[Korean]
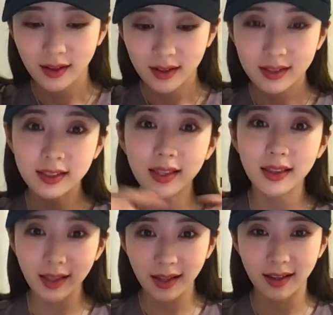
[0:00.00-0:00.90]

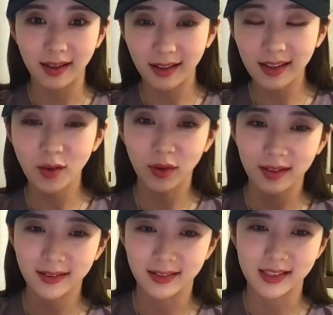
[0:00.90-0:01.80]
근데 이게
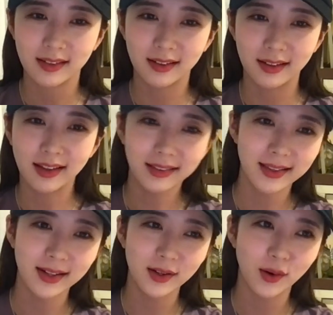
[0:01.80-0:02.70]
웬일이야. 제가
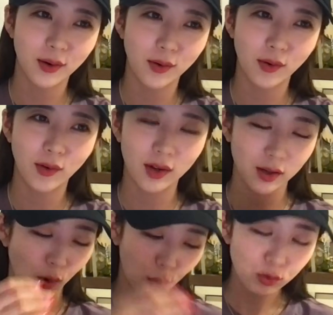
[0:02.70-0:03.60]
인테리어,
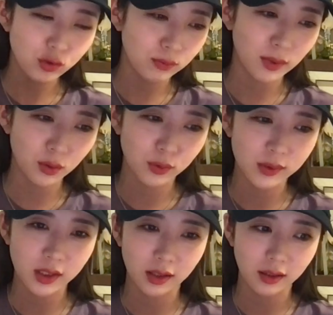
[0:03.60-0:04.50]
그러니까 결혼 준비도
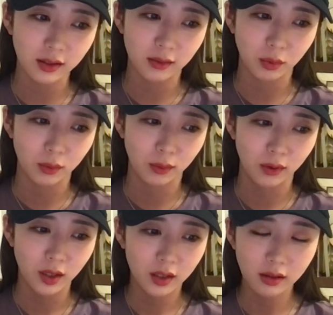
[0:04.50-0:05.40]
솔직히 뭐
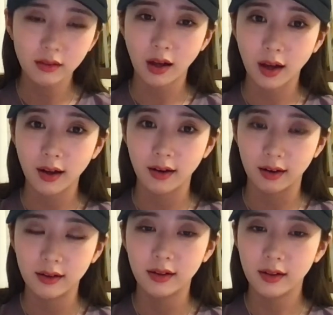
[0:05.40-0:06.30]
그냥 다
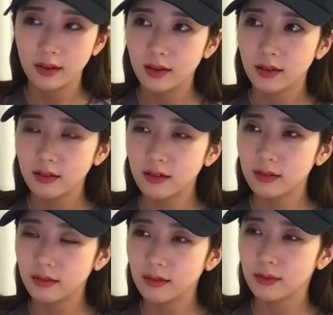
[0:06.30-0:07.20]

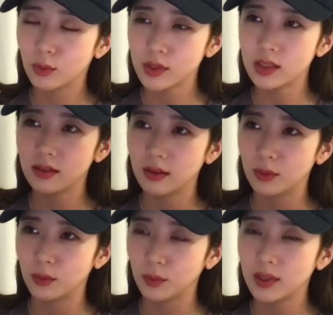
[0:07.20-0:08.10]
그냥 꽂히는
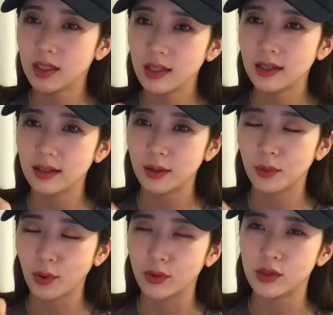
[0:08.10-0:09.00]
대로, 끌리는 대로
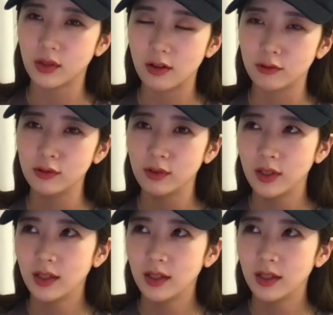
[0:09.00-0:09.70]
결정하고